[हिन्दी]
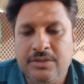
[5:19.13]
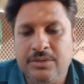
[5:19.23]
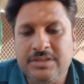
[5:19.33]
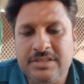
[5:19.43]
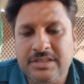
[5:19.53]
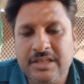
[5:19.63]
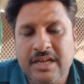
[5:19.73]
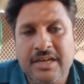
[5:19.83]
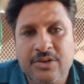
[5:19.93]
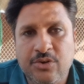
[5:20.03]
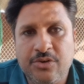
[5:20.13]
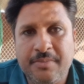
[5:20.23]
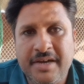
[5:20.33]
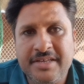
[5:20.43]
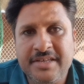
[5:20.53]
तो इसी तरह एक और
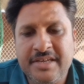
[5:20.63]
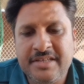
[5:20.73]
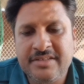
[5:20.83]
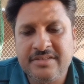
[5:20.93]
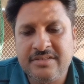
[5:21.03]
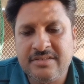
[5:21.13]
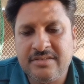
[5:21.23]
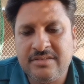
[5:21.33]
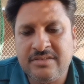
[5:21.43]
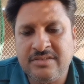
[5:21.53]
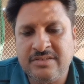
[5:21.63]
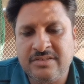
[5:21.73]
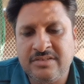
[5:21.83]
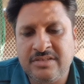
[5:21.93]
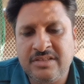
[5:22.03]
भाई हैं
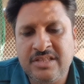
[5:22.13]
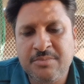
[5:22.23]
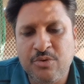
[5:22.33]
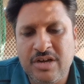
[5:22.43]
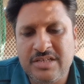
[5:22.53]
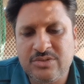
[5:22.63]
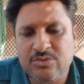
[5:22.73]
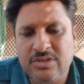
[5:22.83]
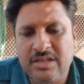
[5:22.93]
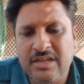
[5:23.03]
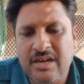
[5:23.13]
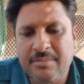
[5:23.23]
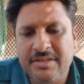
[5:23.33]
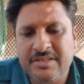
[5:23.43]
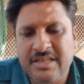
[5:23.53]
ज़िद्दी बॉयज़ उनका
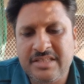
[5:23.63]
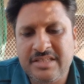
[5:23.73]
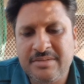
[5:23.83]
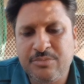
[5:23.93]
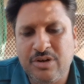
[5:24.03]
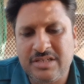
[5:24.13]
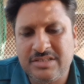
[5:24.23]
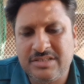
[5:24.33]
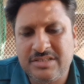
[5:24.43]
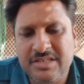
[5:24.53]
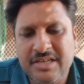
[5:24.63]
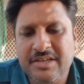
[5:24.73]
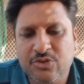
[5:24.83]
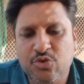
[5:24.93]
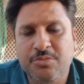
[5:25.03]
नाम है जैदी बॉयज़ ठीक
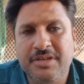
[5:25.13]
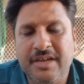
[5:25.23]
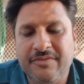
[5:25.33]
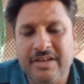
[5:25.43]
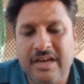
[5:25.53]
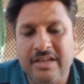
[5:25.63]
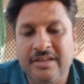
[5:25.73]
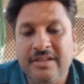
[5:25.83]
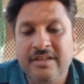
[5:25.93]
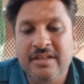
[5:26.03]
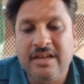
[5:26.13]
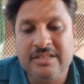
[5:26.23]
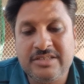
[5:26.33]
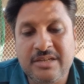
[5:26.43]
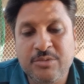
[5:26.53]
है जो भी है फ़िलहाल
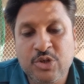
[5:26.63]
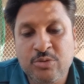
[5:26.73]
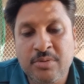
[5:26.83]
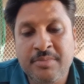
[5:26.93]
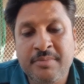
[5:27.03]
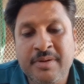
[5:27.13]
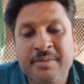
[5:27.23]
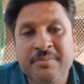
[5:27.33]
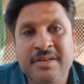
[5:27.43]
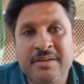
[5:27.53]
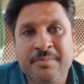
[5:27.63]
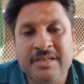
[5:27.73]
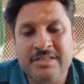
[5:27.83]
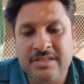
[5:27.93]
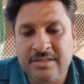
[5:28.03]
अस्सलाम वालेकुम हबीब भाई मेरे
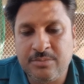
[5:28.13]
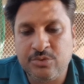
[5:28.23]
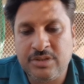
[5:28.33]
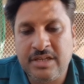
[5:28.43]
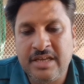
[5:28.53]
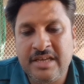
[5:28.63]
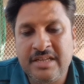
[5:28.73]
पास एक कबूतर है